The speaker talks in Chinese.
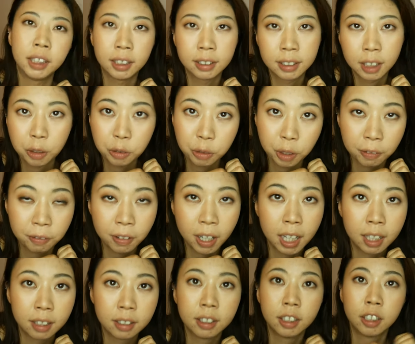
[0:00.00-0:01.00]
点赞、转
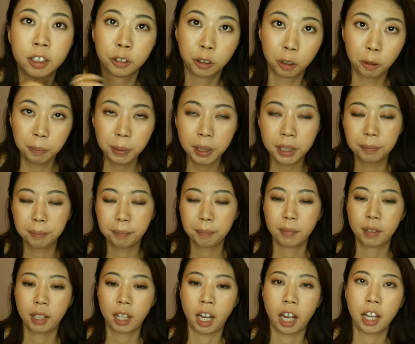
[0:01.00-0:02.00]
发、投币，
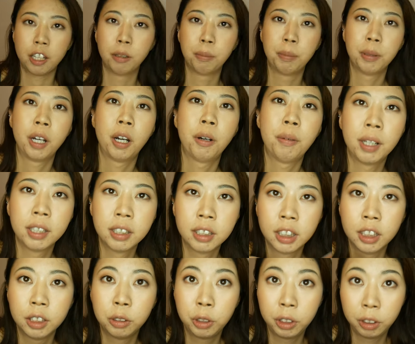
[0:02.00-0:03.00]
还有不要忘
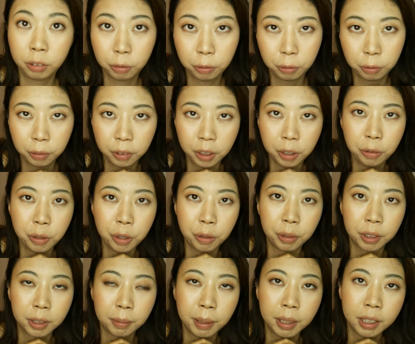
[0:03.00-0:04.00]
记订阅
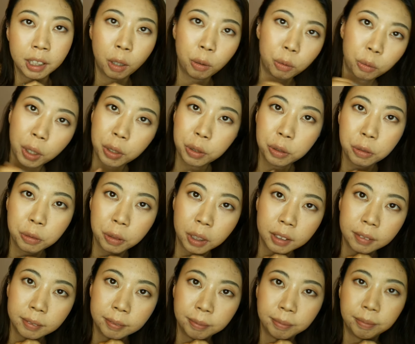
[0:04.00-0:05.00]
我的频道，关注
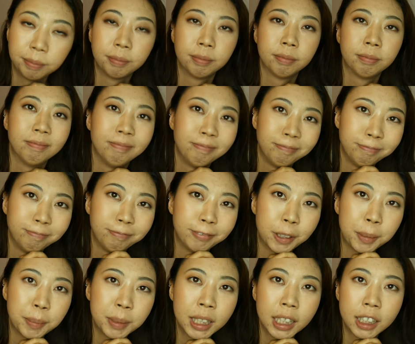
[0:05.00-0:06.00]
我。嗯，
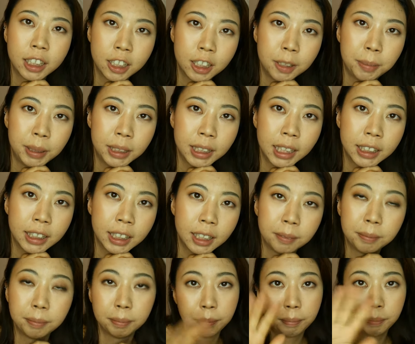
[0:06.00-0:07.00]
我们下期视频再
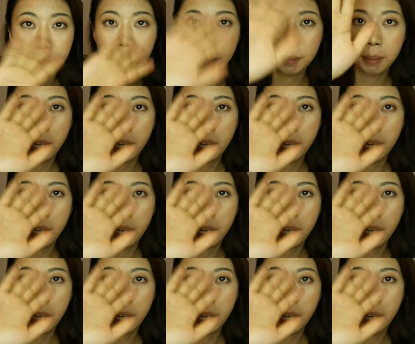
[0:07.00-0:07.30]
见，拜